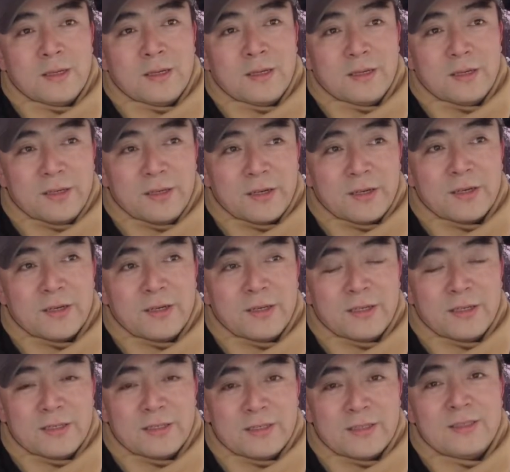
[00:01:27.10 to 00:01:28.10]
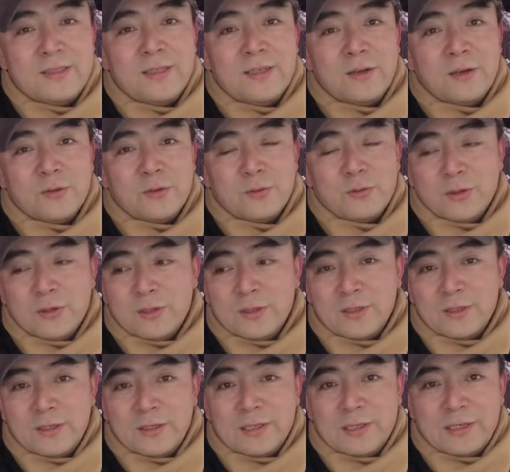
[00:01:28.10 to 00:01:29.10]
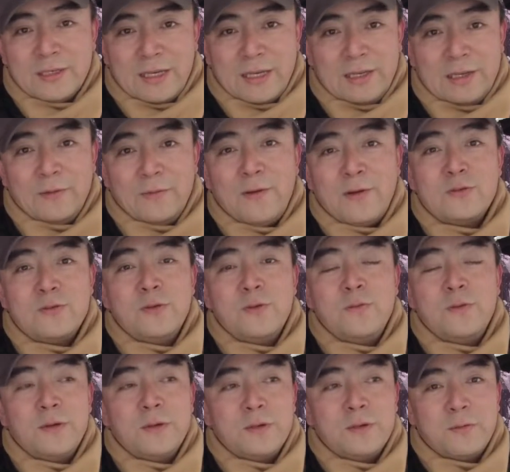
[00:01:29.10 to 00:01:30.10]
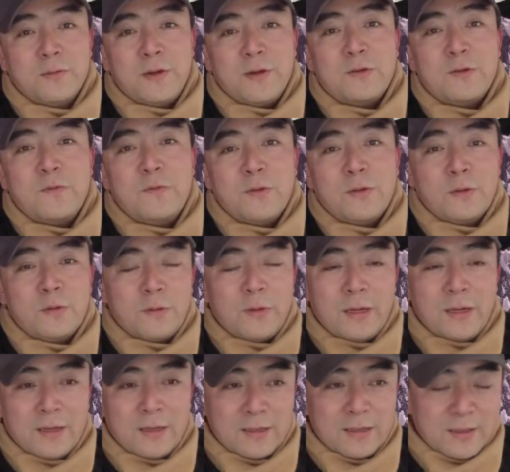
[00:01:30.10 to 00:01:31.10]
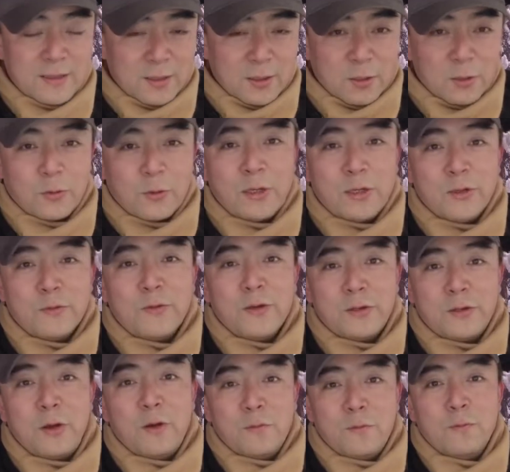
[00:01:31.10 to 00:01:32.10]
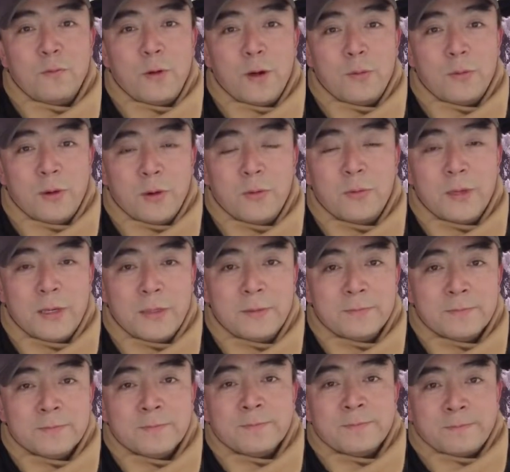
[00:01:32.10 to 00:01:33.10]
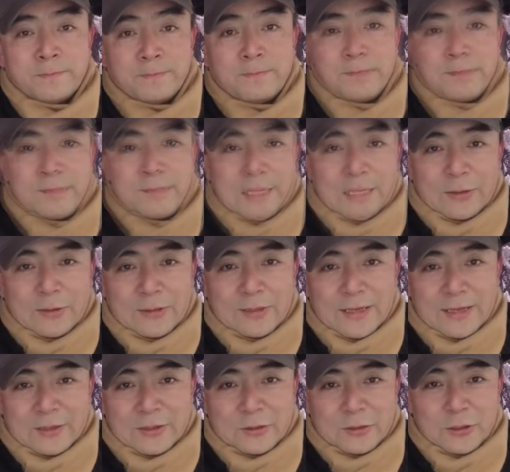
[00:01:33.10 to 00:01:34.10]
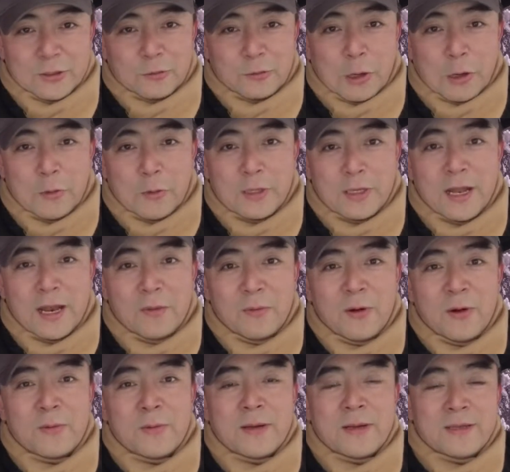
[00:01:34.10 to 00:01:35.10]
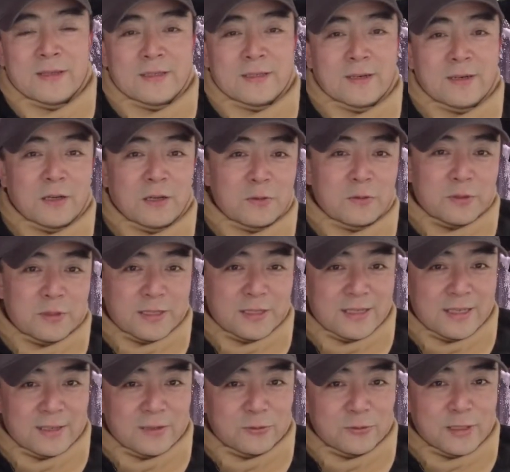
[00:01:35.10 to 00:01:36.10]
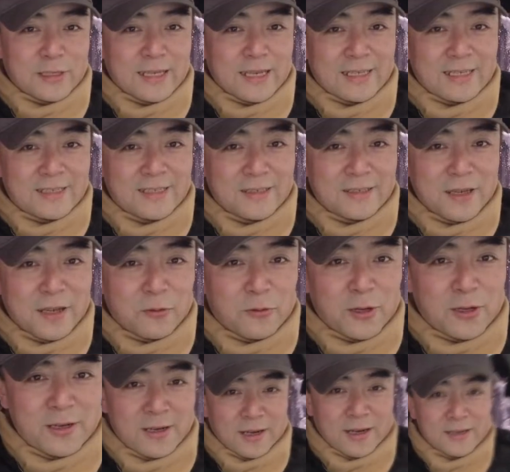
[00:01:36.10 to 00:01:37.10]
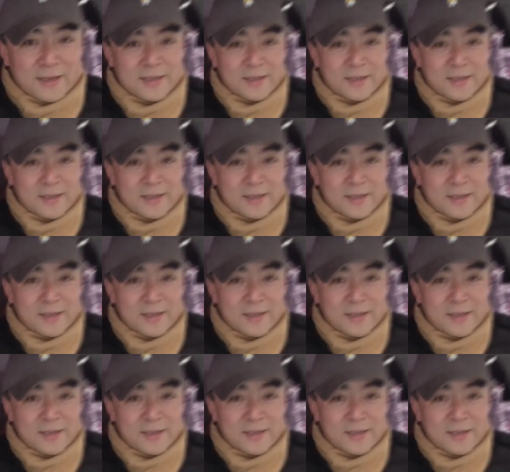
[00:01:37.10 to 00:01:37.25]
呃，也可以私信老杜，这个给您发顺丰。发顺丰的话，快递费到付啊，朋友们。呃，再有一点就是快过年了，朋友们，在这儿老杜提前祝大家新年快乐。